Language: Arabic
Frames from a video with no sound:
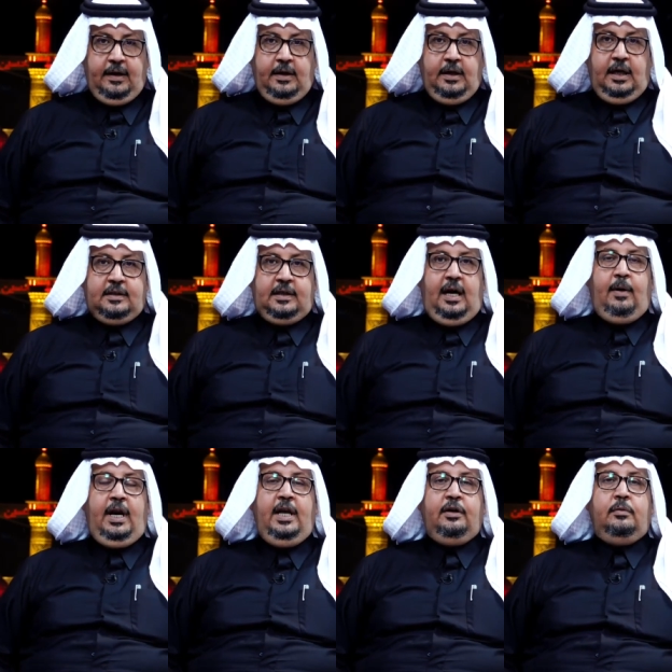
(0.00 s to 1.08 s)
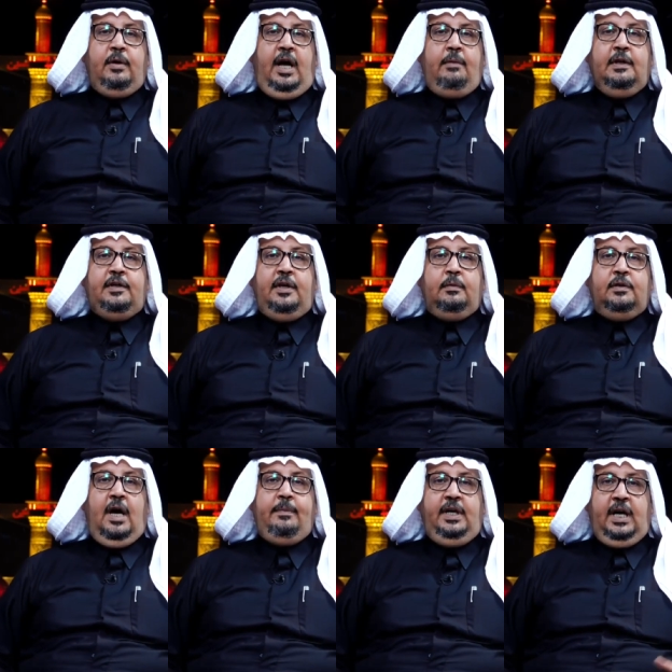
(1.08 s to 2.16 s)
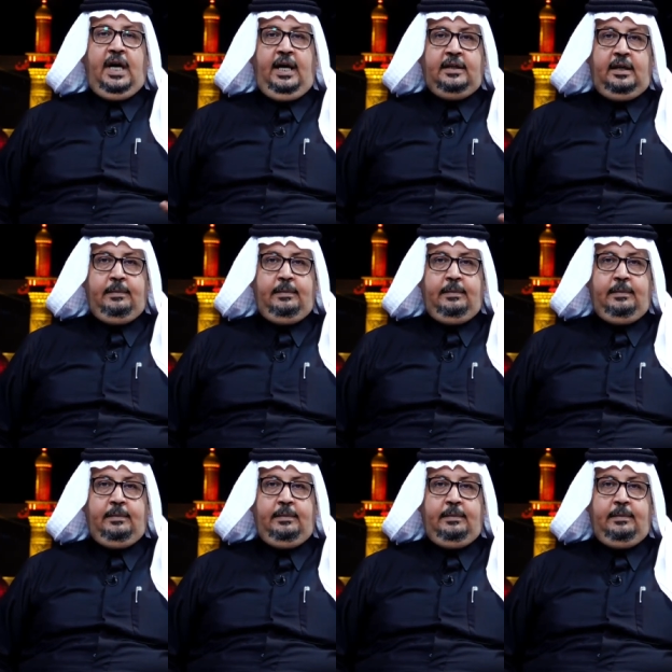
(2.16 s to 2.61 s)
السلام عليكم احبتي متابعي قناه الامام